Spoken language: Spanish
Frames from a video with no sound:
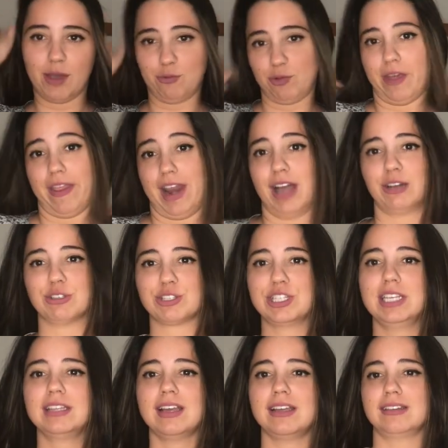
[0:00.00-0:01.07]
una de las
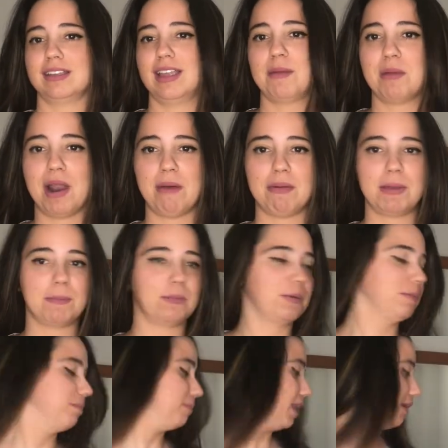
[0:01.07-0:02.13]
cositas, esta ya me la habéis,
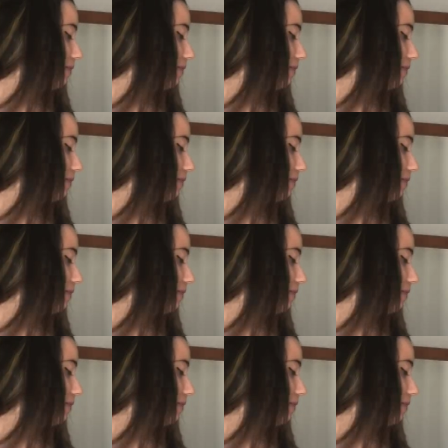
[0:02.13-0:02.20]
me la